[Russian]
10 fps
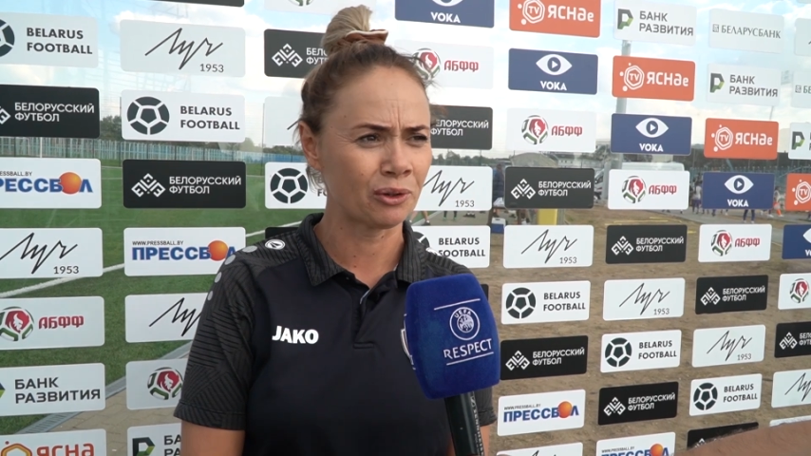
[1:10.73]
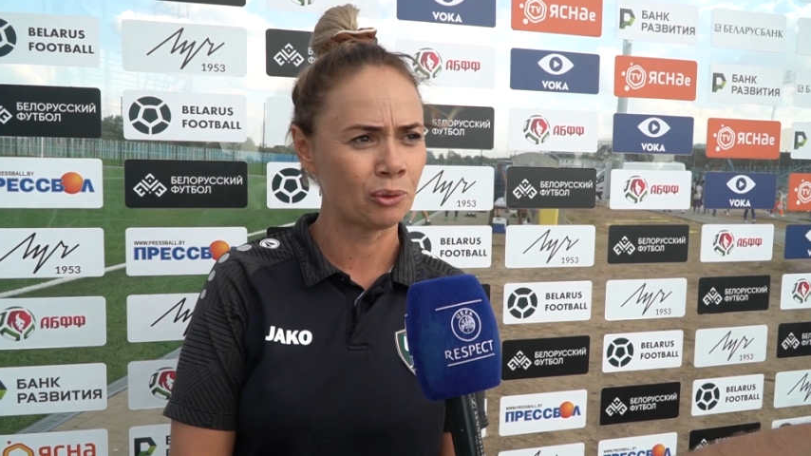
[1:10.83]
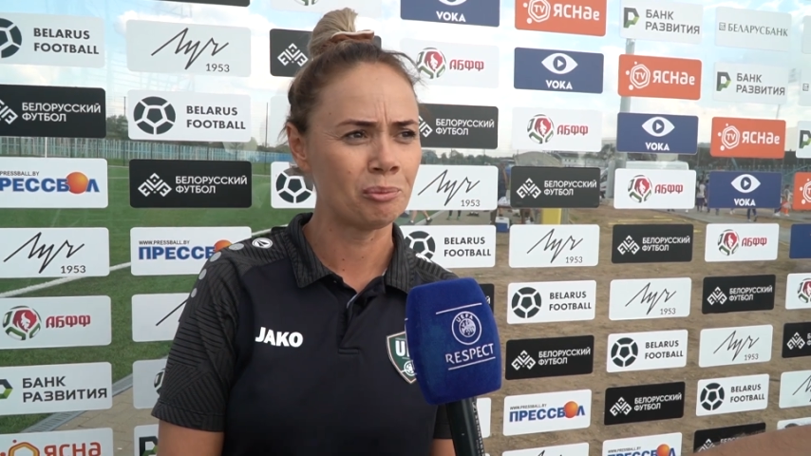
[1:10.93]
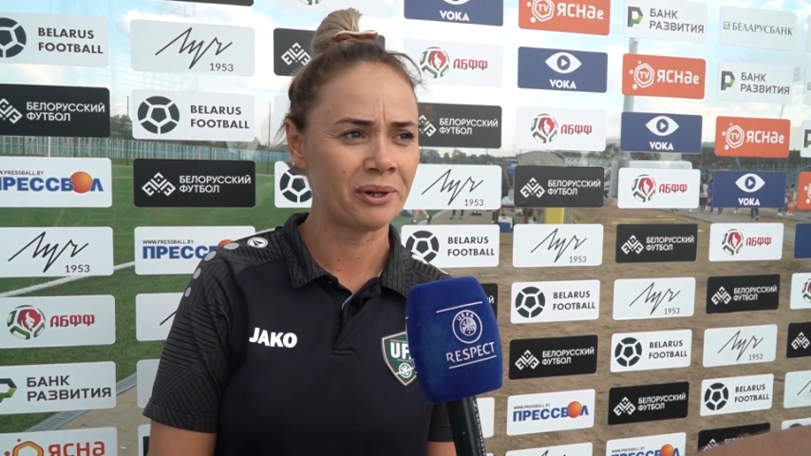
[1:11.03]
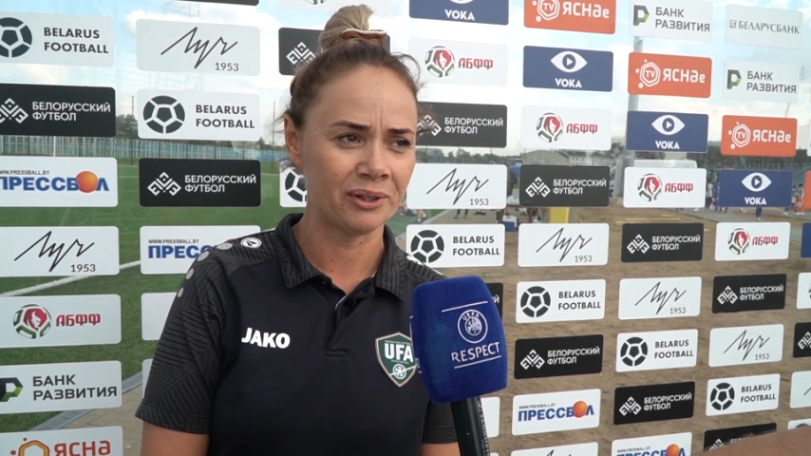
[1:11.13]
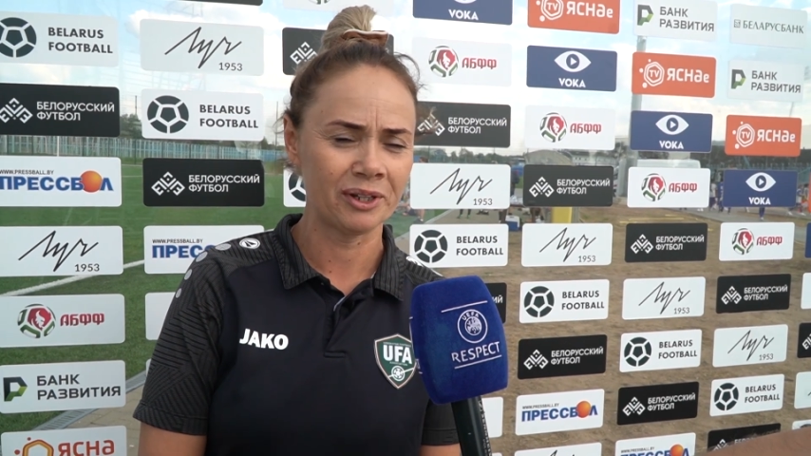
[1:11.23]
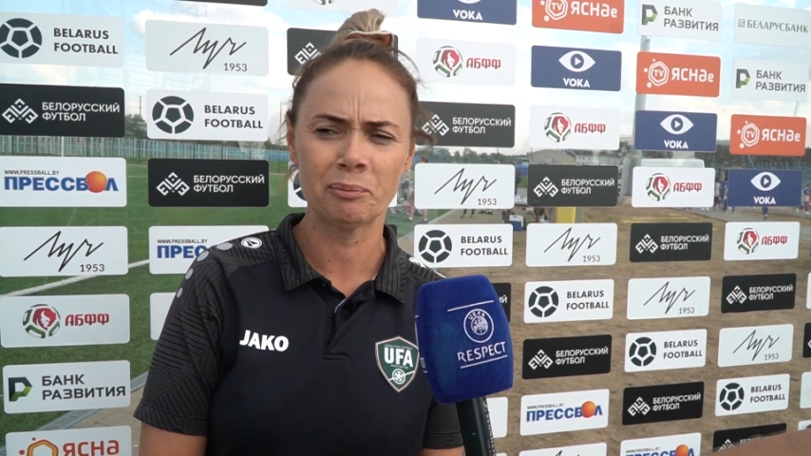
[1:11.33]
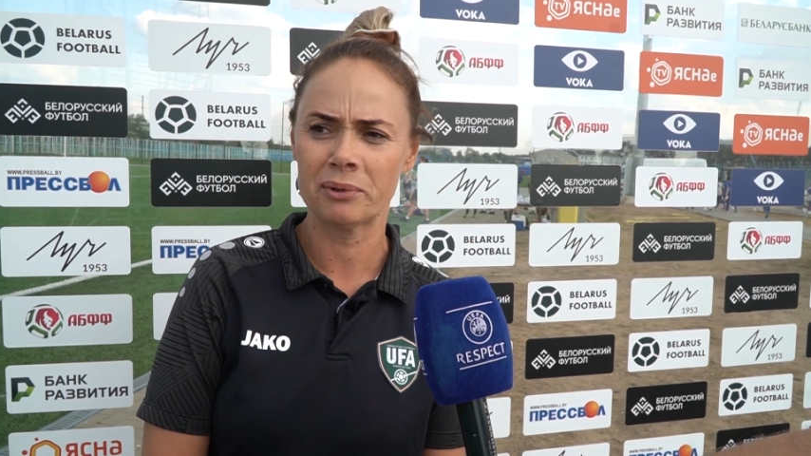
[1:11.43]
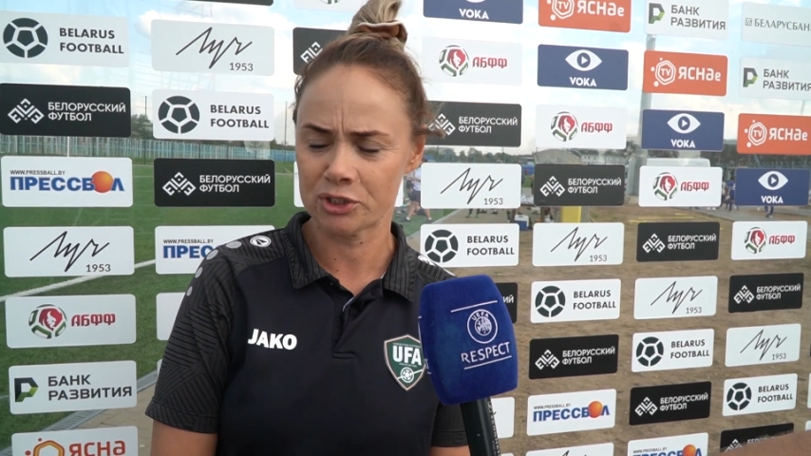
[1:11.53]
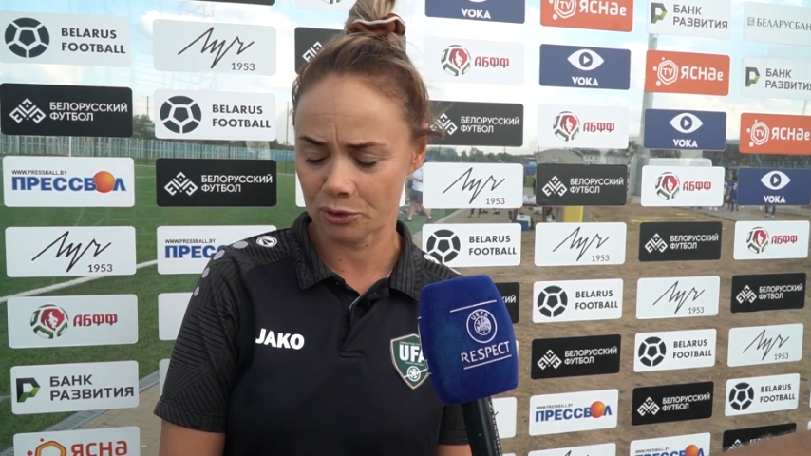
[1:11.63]
такой барьер
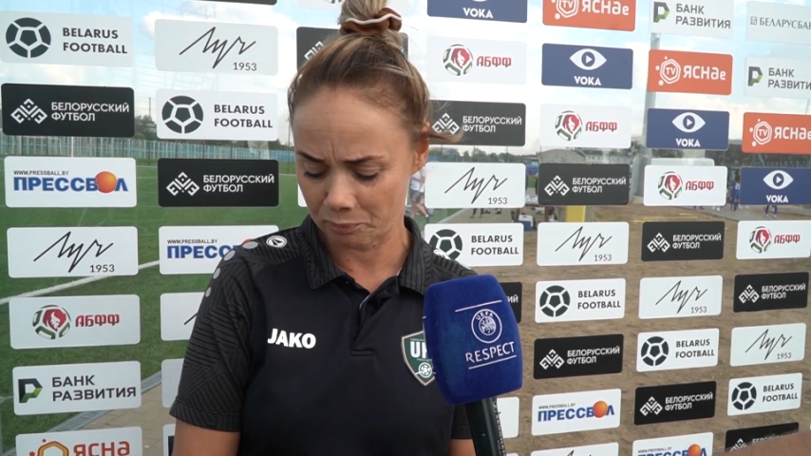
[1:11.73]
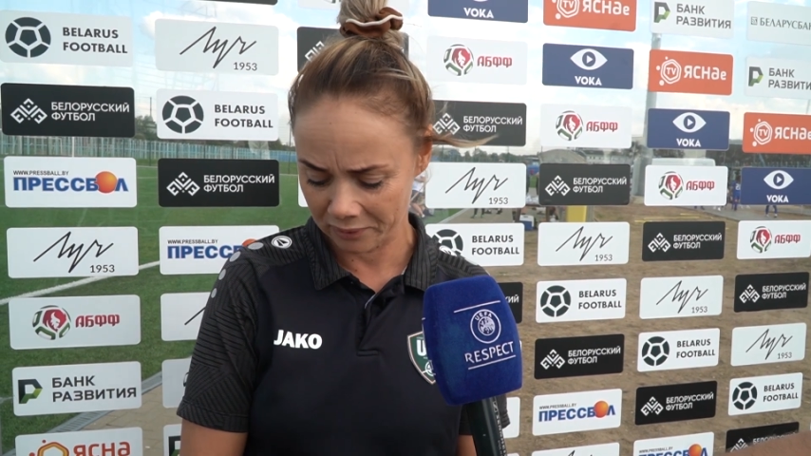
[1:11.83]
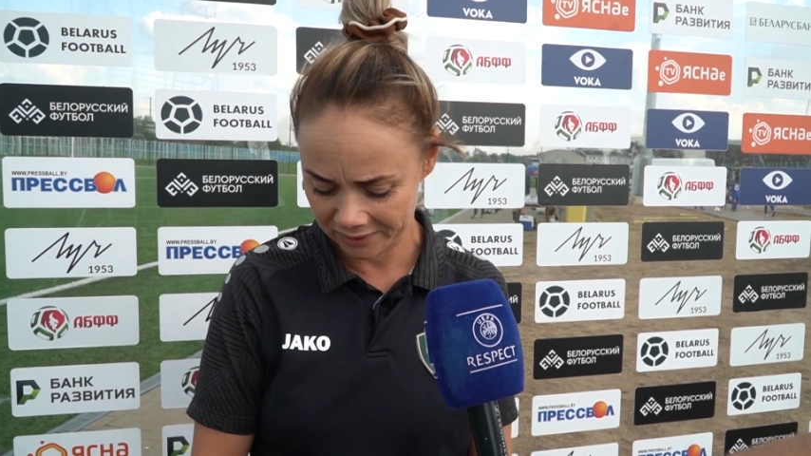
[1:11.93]
пошел,